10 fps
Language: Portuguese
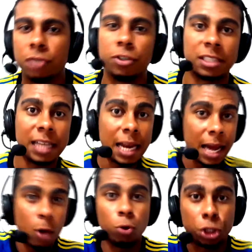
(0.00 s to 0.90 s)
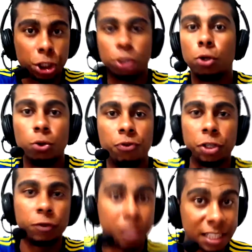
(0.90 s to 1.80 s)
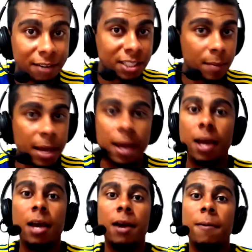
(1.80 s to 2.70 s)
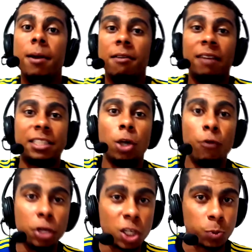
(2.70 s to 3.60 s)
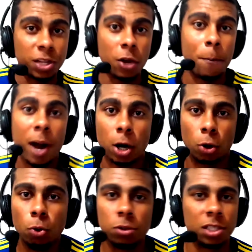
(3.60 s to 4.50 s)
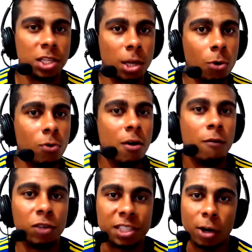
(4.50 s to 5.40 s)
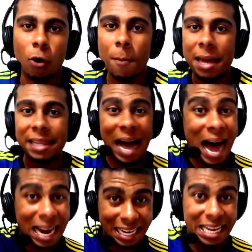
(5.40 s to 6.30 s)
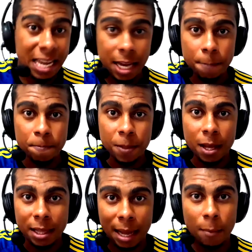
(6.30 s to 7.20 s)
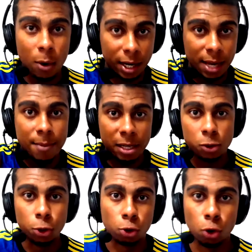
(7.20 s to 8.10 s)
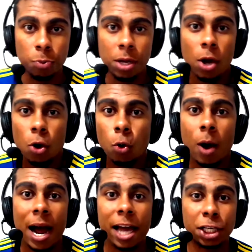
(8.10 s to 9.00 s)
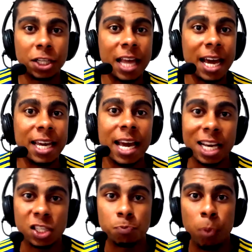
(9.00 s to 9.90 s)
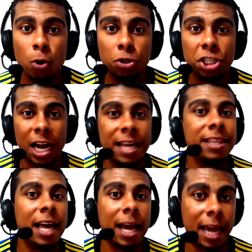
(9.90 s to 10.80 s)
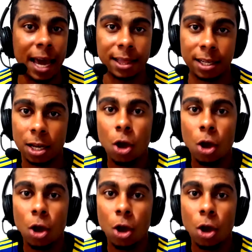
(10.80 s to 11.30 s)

Se você leu o título do vídeo, você deve saber. Vai ser um vídeo respondendo perguntas, então você comenta aqui, tá bom? Aqui mesmo no YouTube, com a hashtag Responde aí Degueda.